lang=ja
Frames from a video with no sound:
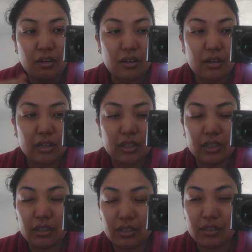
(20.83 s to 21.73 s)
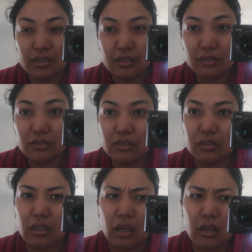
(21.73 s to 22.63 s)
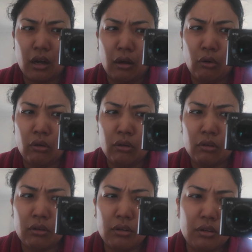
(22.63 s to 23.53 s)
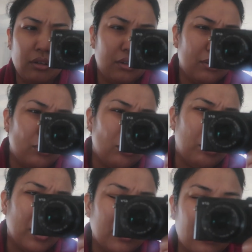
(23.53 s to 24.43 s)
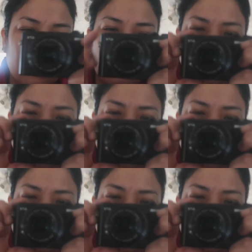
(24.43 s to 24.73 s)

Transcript: um, あ、すっげえ顔。お化け。